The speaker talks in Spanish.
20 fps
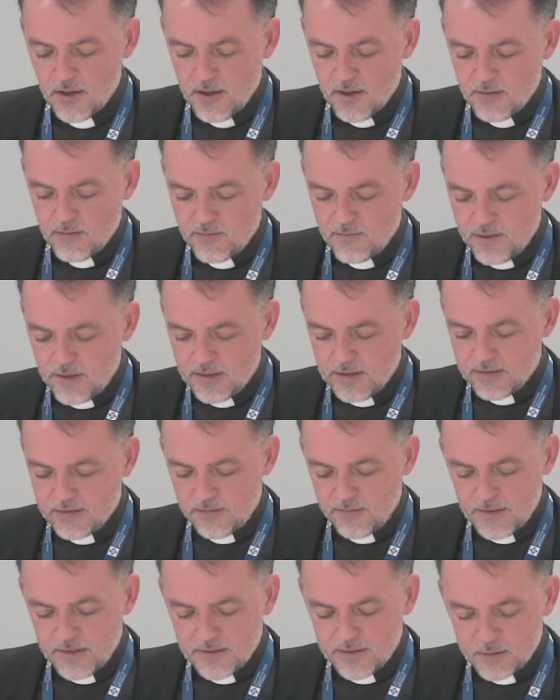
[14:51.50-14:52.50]

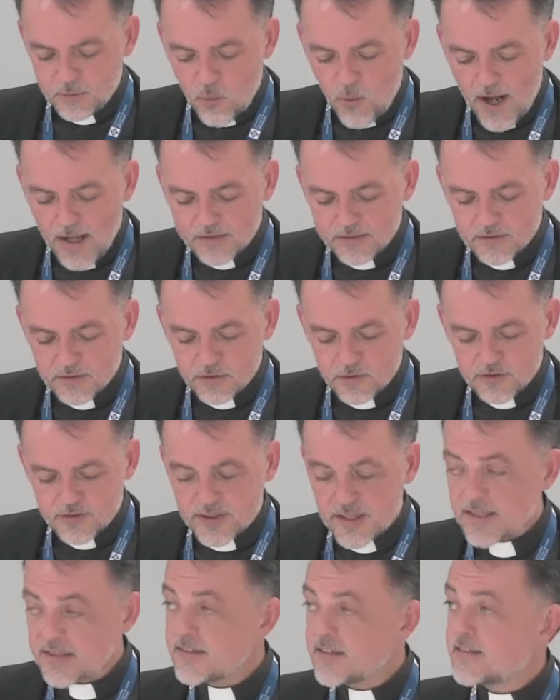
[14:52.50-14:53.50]
20:24,
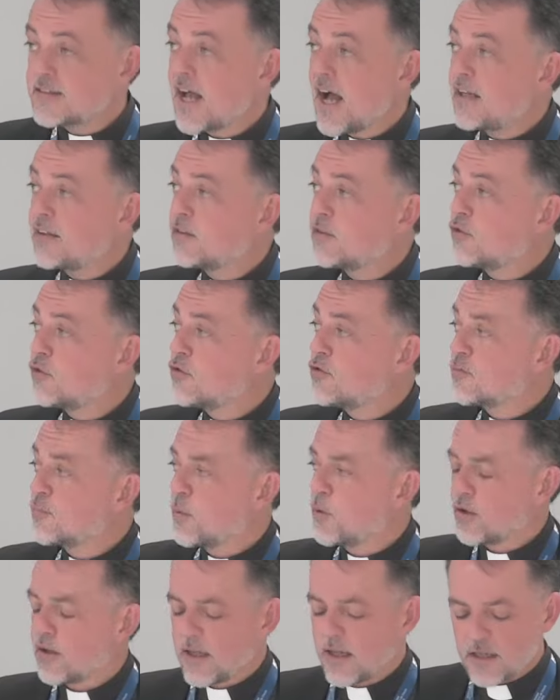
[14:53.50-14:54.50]
sed santos
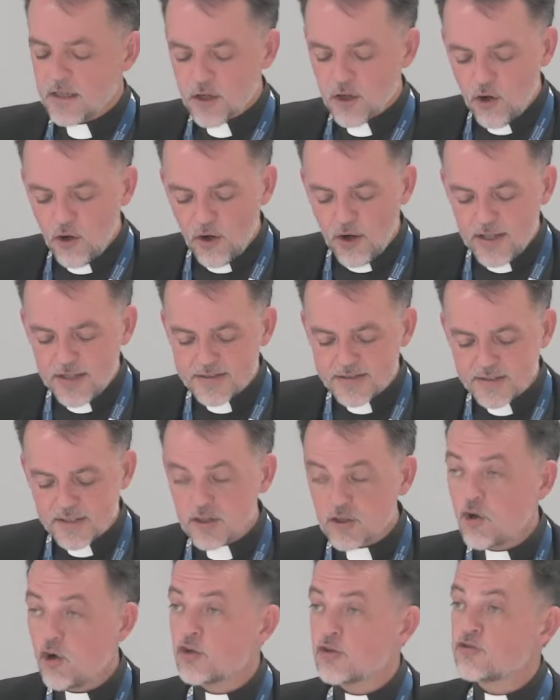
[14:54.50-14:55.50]
porque yo el
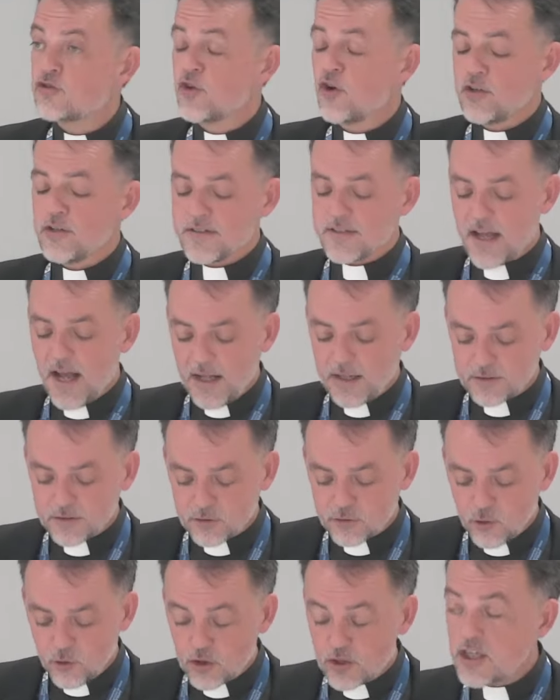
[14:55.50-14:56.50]
Señor soy
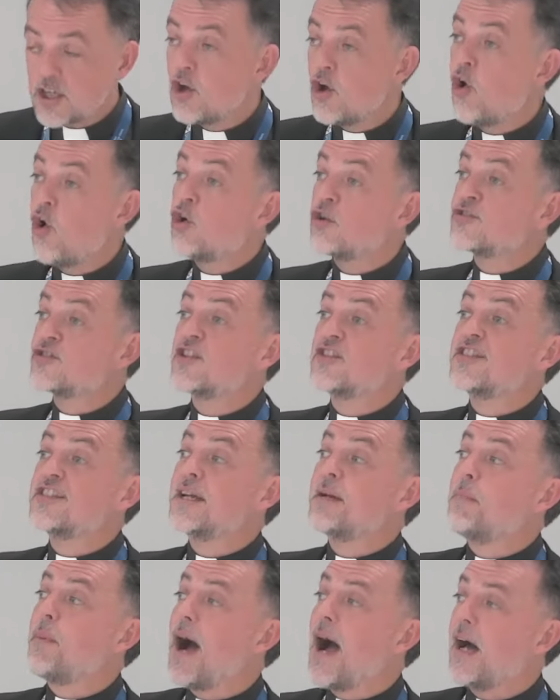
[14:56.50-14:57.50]
santo y os
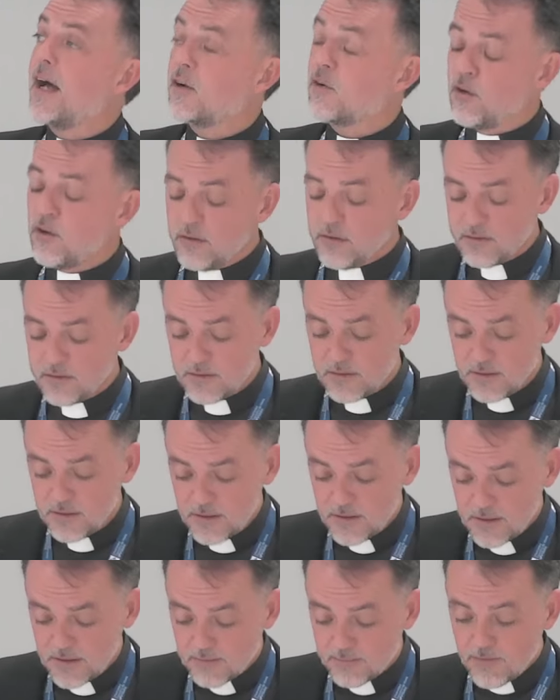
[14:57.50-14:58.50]
separo,
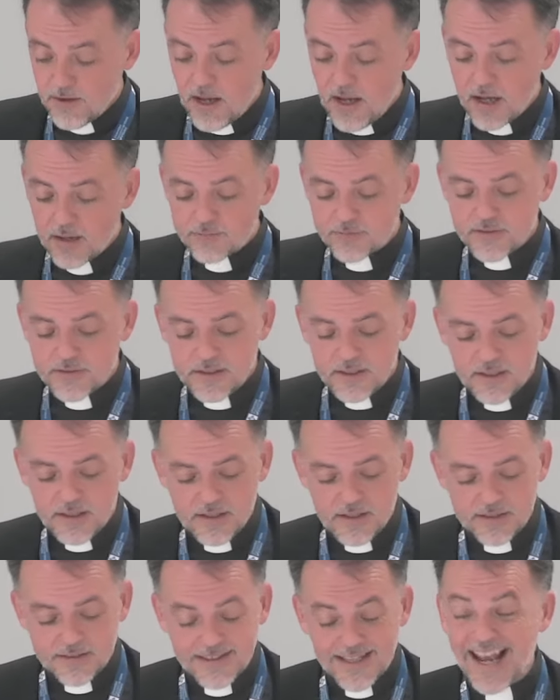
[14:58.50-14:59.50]
va
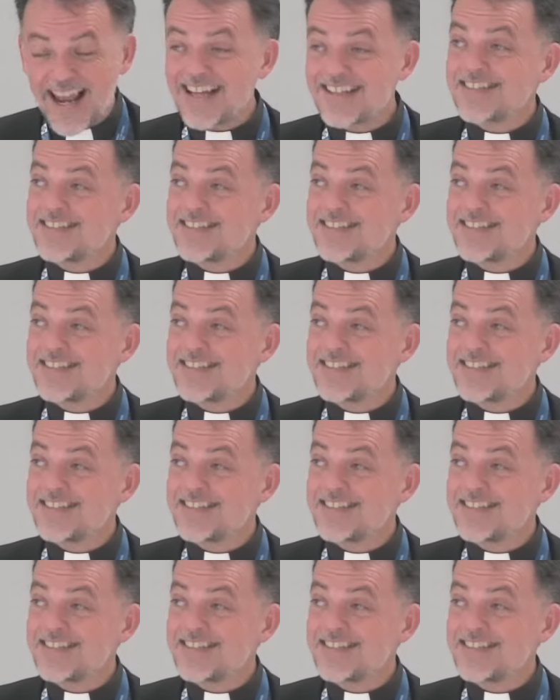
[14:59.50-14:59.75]
avdil, de las